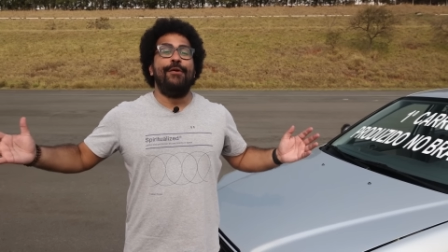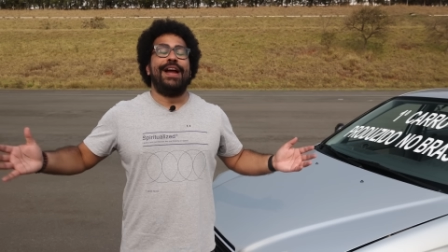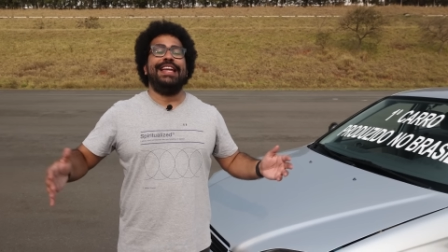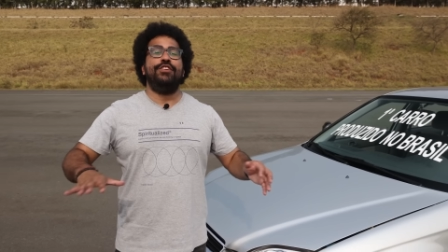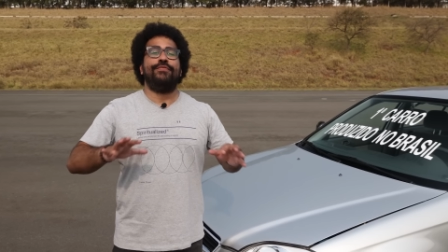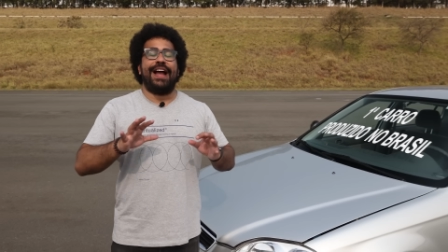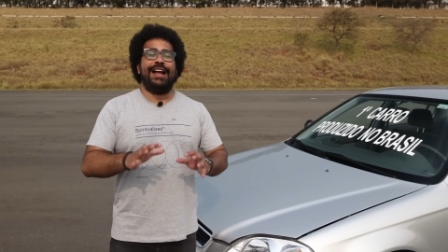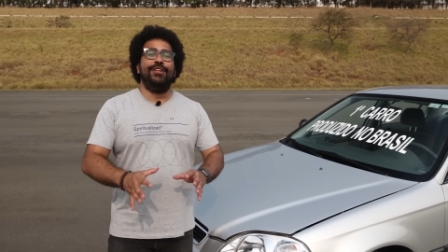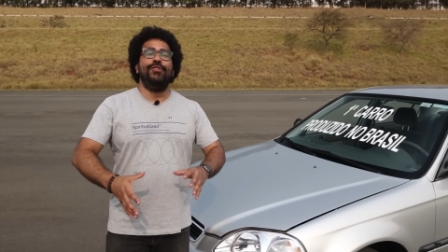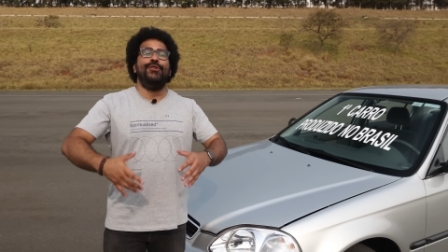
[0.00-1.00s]
olha eu aqui
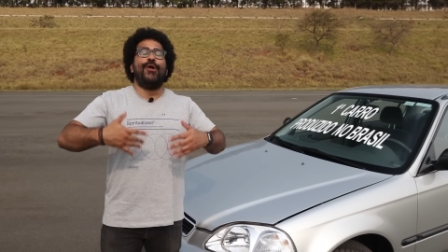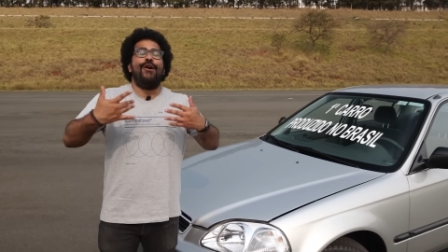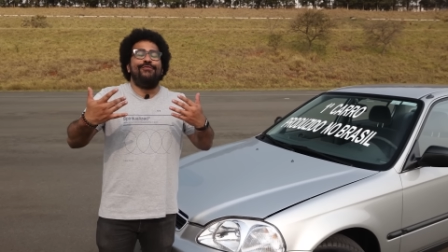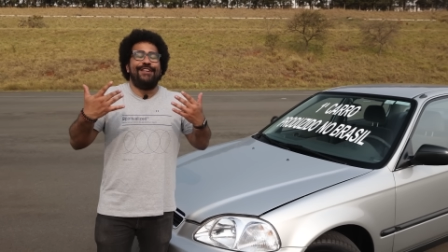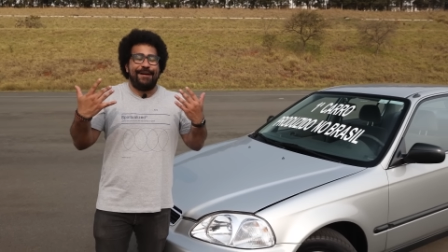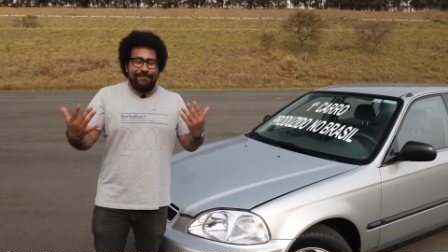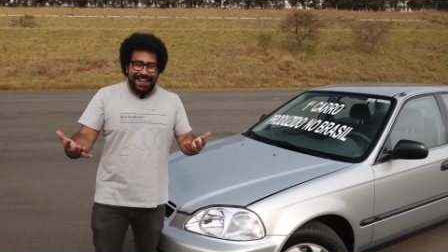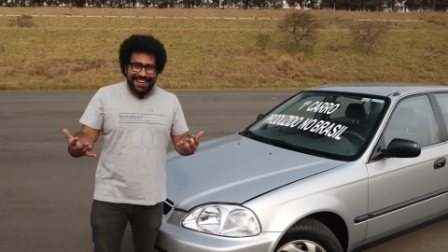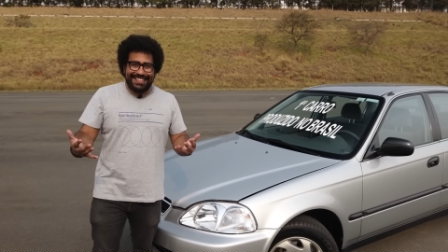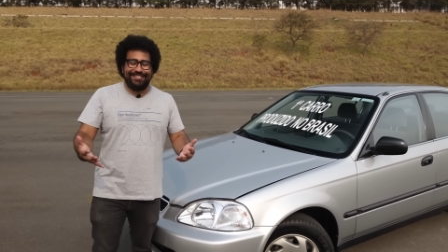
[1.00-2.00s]
divagando
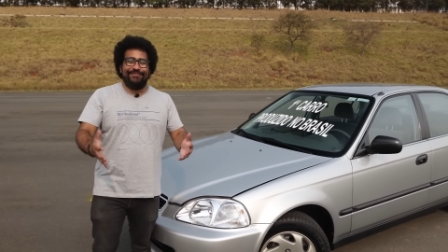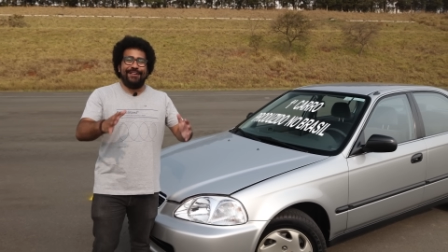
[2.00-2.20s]
novamente.